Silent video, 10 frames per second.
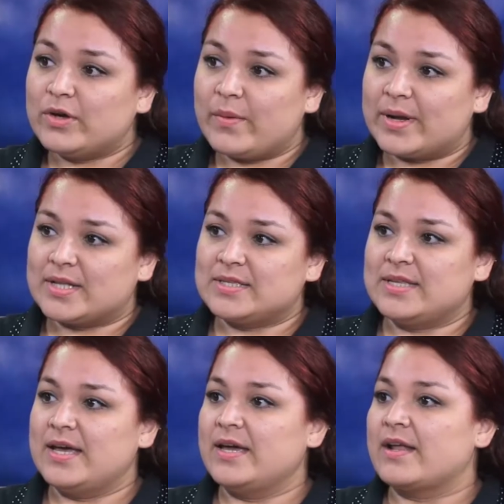que van a
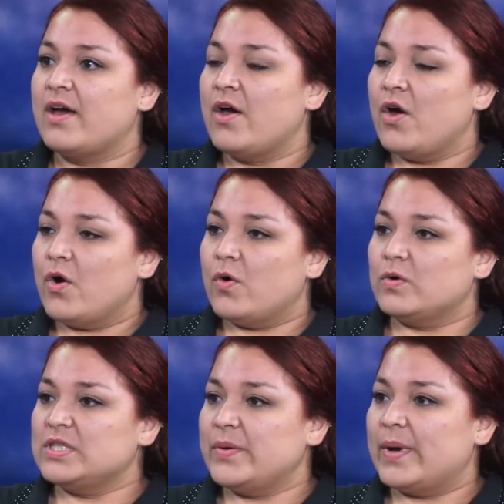hacer
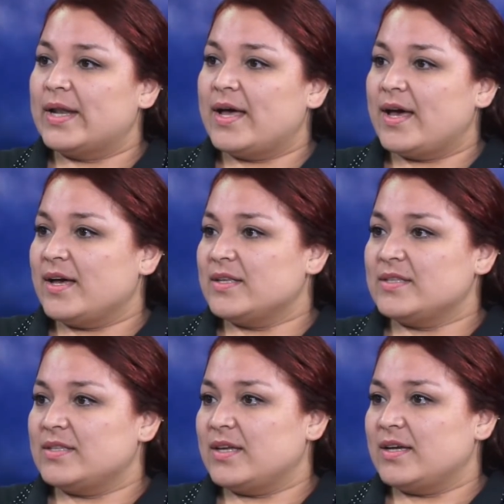o si van a
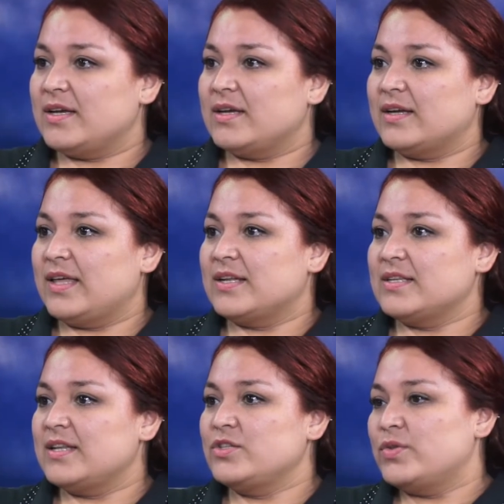este, quedarse
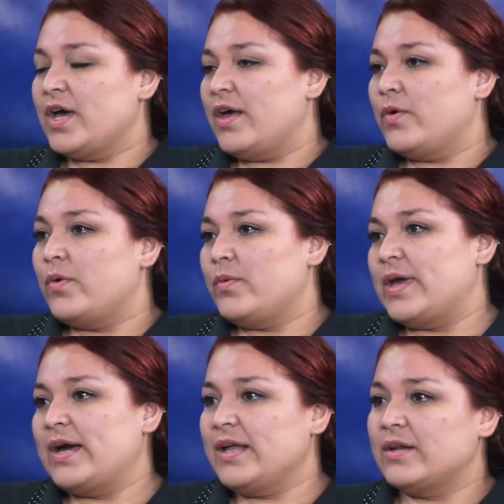en la ciudad o,
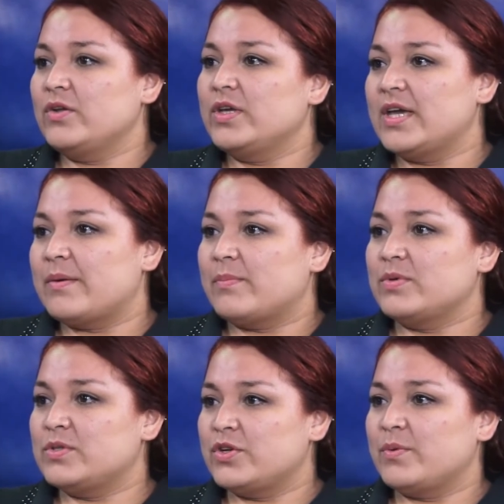viajar, ¿no? Y ya
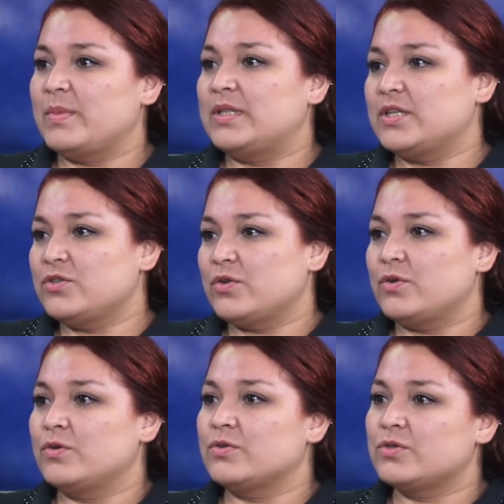posteriormente son
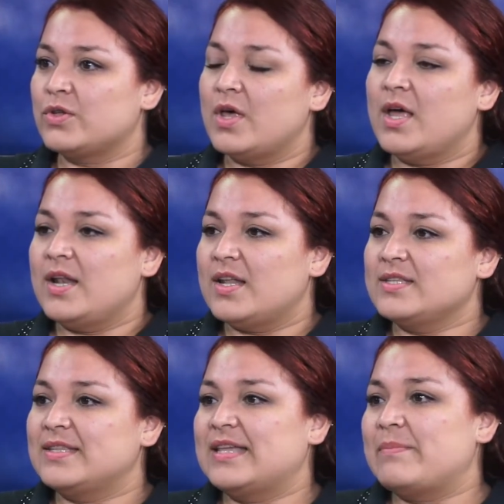los,
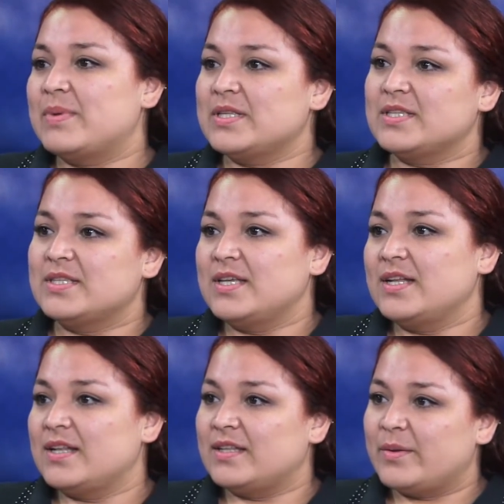las etapas
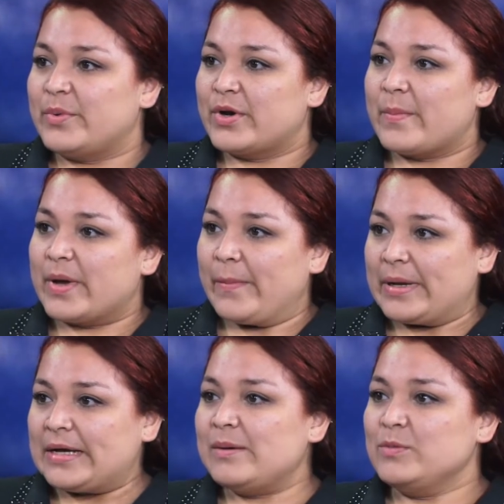del programa que
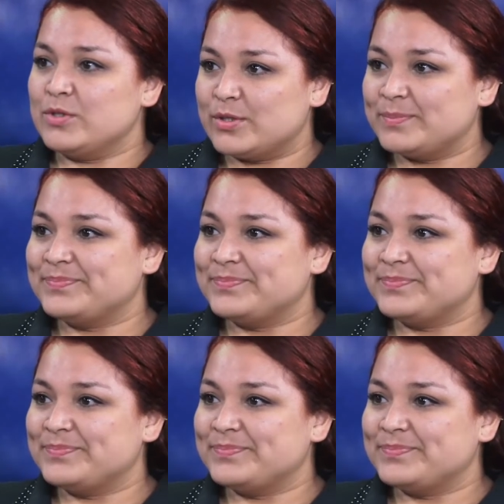manejamos.